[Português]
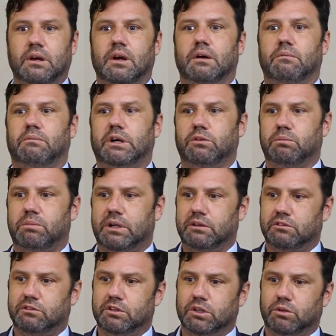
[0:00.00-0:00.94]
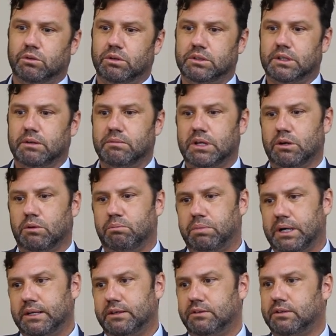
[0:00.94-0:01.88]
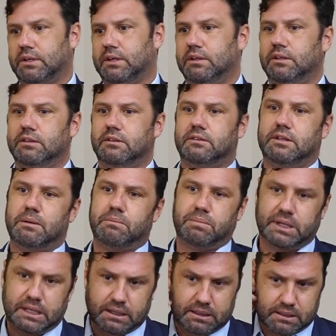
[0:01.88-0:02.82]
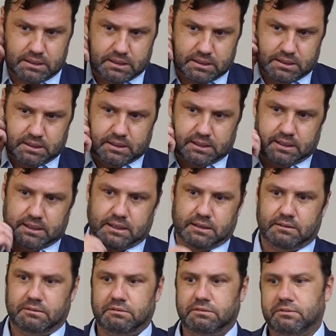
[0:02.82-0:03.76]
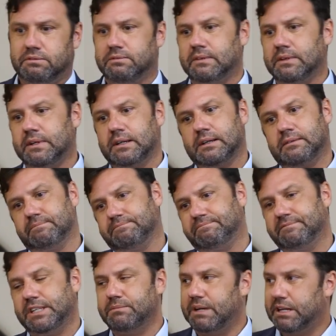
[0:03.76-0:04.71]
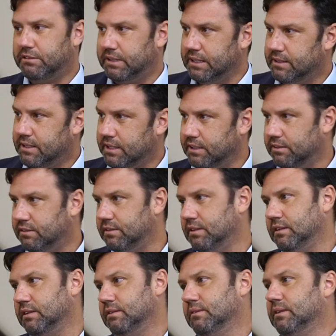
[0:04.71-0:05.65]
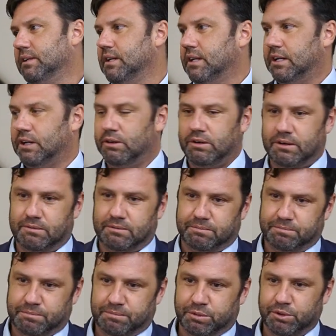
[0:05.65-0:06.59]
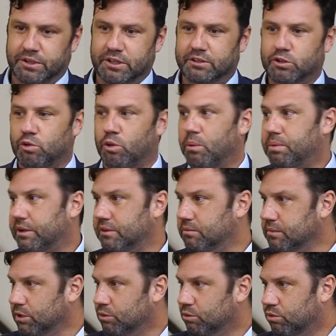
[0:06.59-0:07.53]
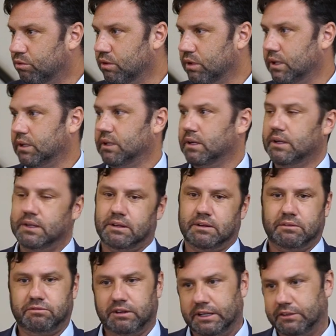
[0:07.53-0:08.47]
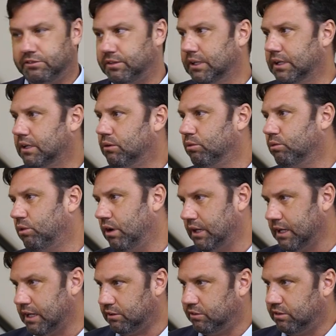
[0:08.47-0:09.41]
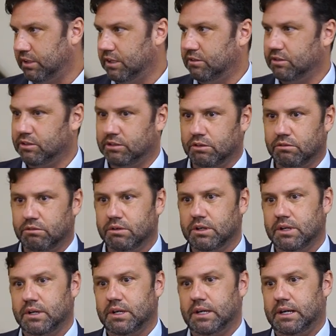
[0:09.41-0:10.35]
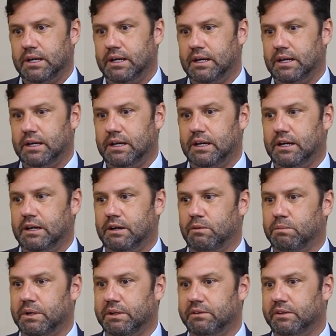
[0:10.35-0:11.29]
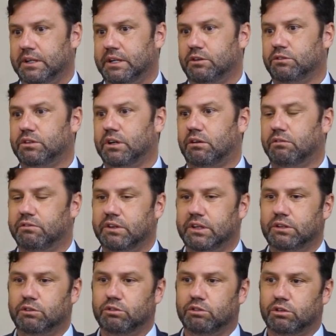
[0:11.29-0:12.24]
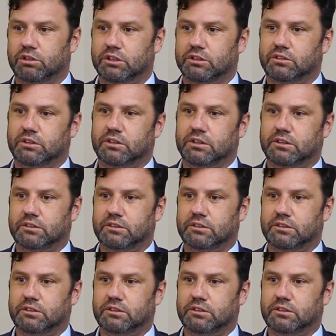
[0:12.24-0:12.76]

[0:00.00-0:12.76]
mas o Brasil também é um país que sempre é, ele mexe tem crise, ó, poder de compra diminui, inflação, qualquer que seja. Então, é, o brasileiro talvez hoje,